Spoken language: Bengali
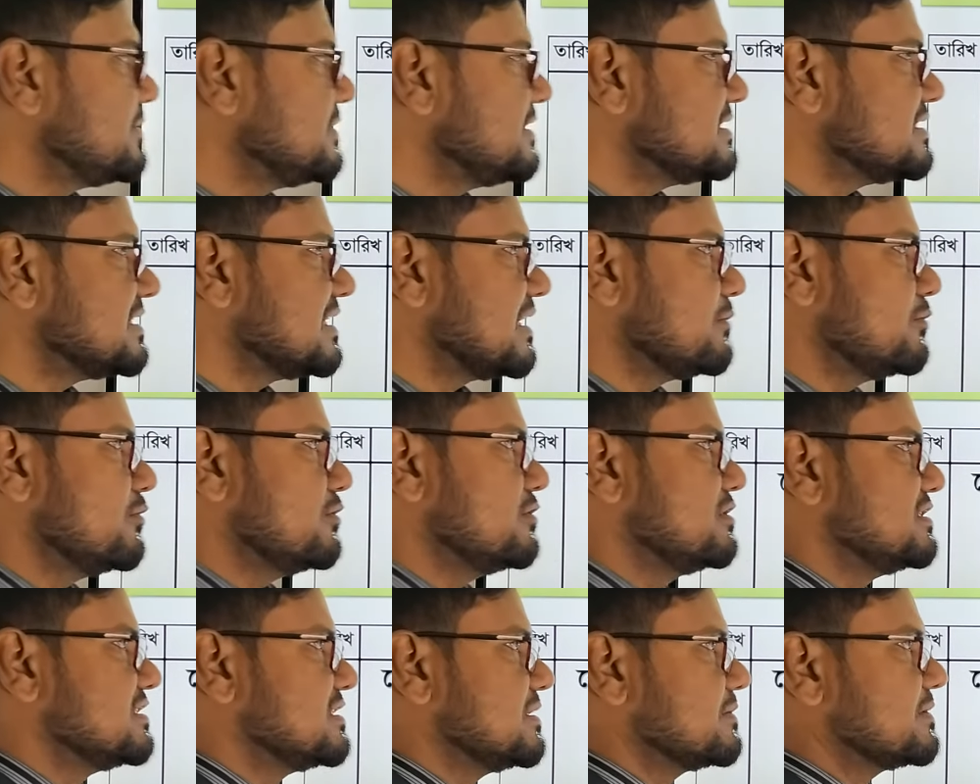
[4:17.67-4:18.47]
ডেবিট শেয়ার
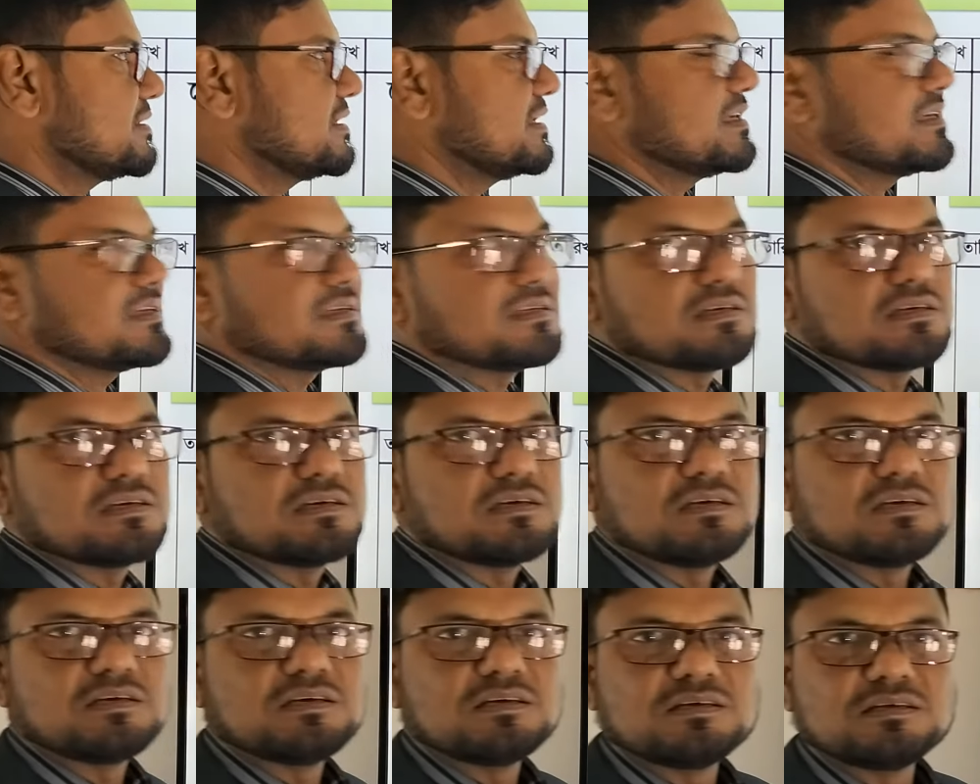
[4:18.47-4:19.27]
মূলধন হিসাব ক্রেডিট
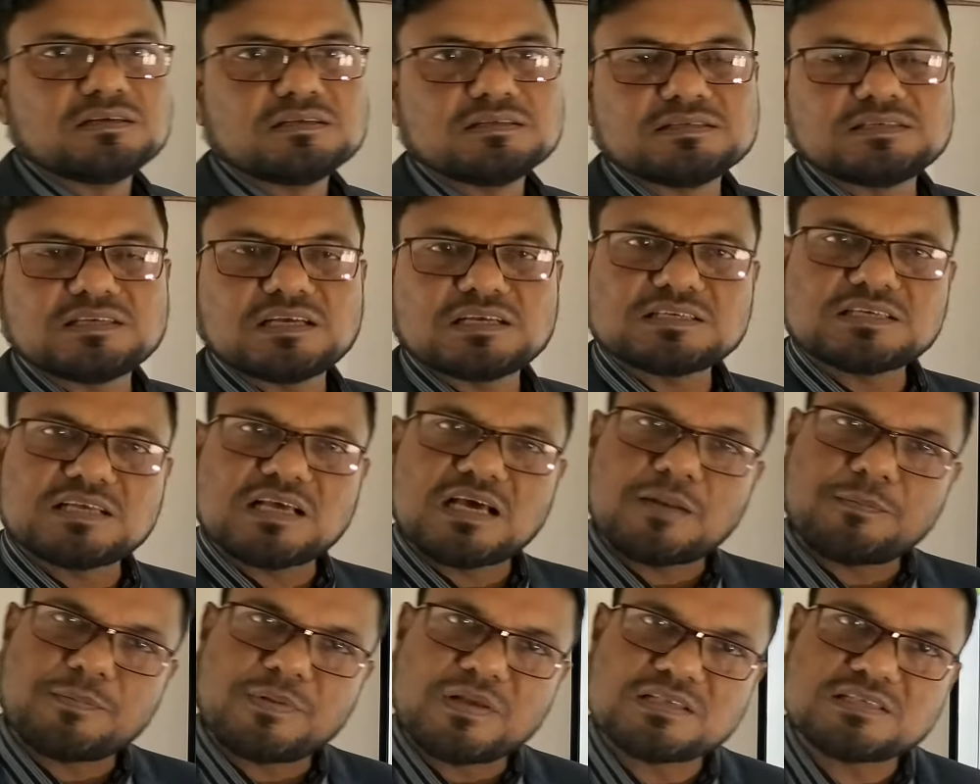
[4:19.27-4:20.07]
যে
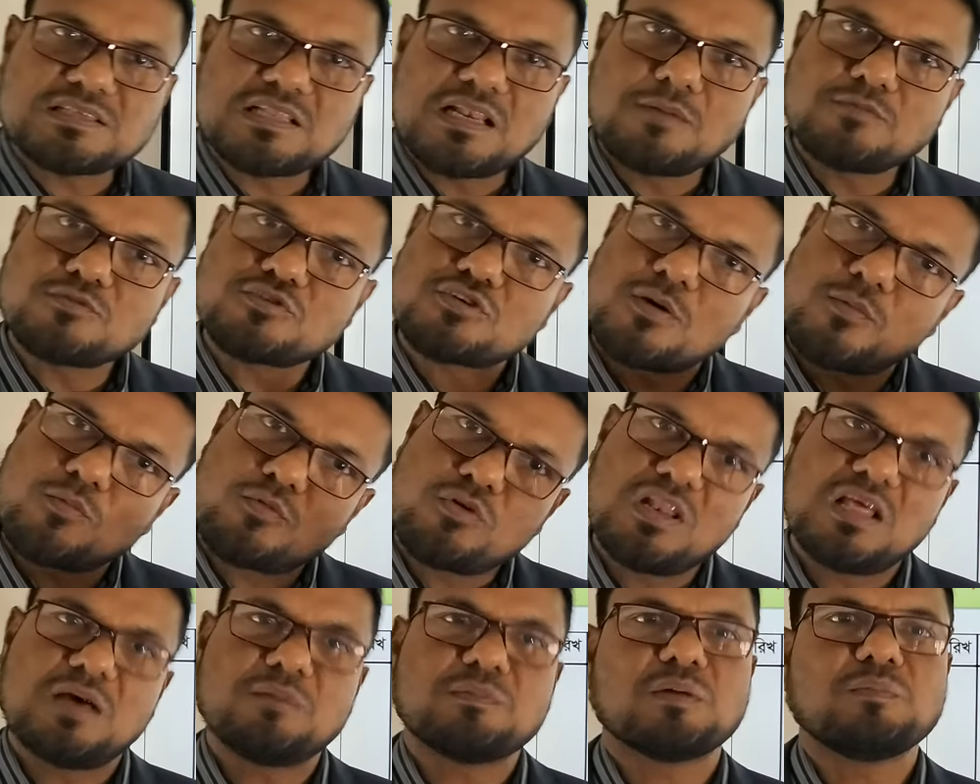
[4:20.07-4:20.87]
শেয়ার পেয়েছিলাম
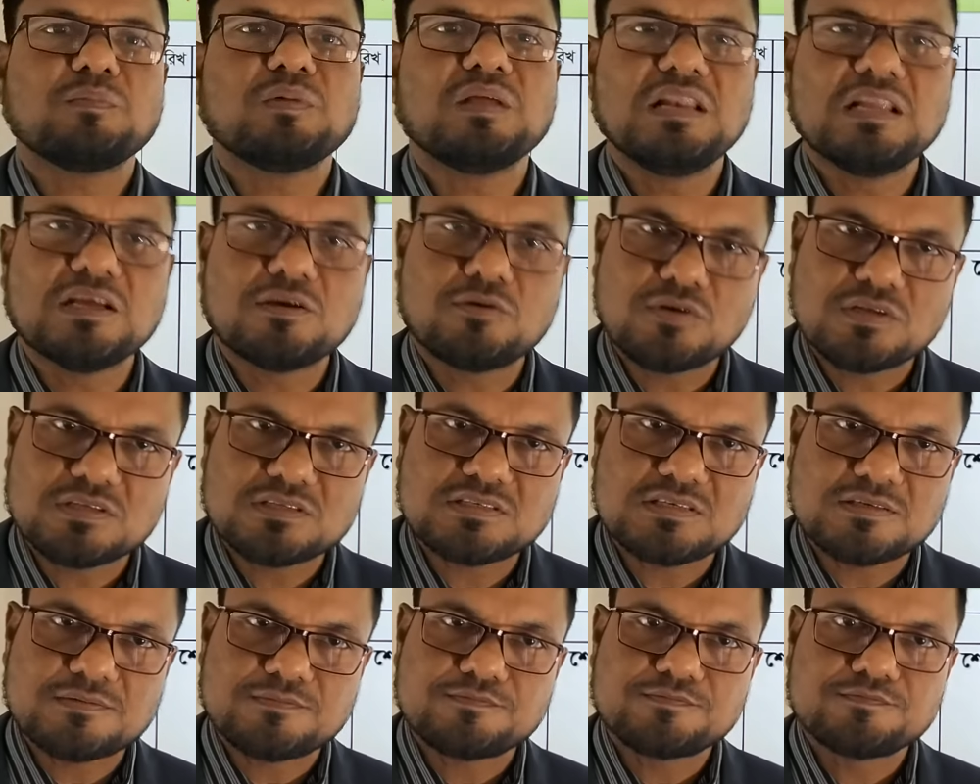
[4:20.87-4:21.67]
সবগুলো আমরা বিলি
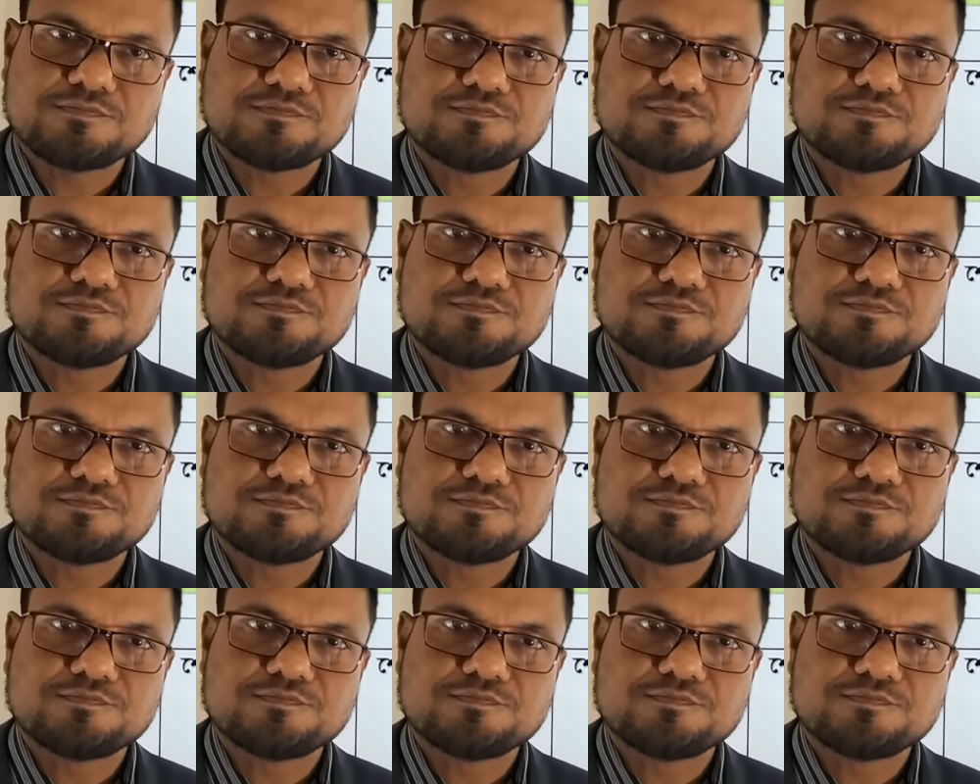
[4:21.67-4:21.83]
করেছি